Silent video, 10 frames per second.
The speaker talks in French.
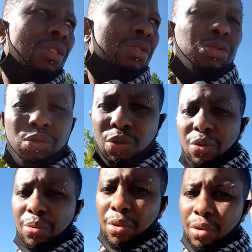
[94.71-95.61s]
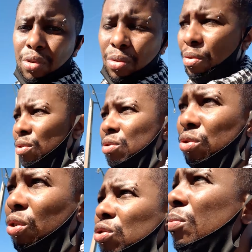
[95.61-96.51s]
sur, euh,
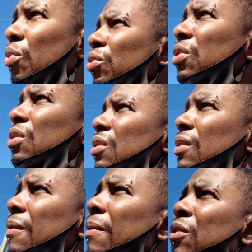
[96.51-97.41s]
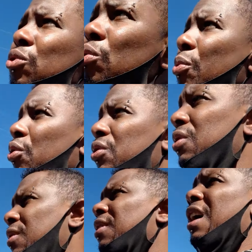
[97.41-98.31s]
sur ce monde, du
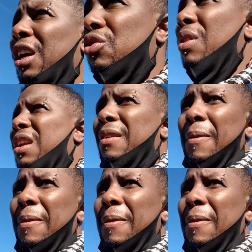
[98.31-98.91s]
monde actuel,